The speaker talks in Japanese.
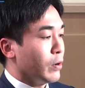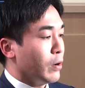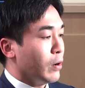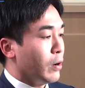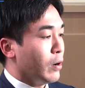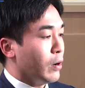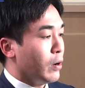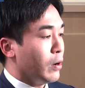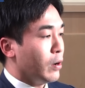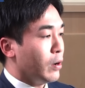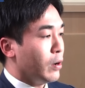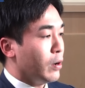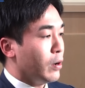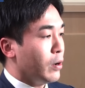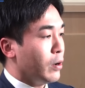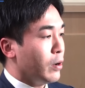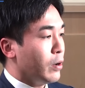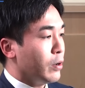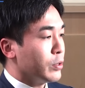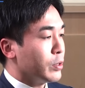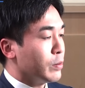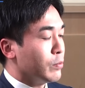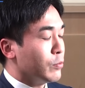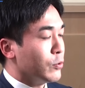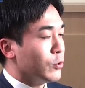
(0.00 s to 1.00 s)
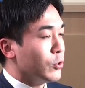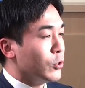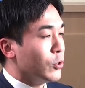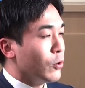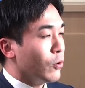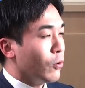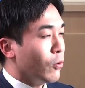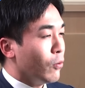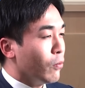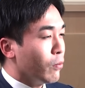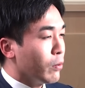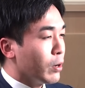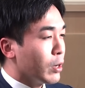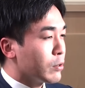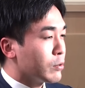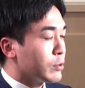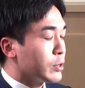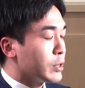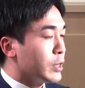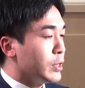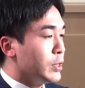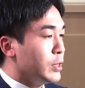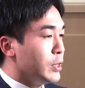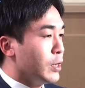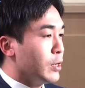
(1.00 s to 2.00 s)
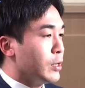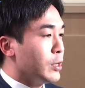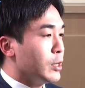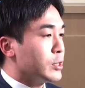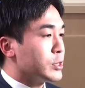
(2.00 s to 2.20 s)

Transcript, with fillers: あーでも本格的にやり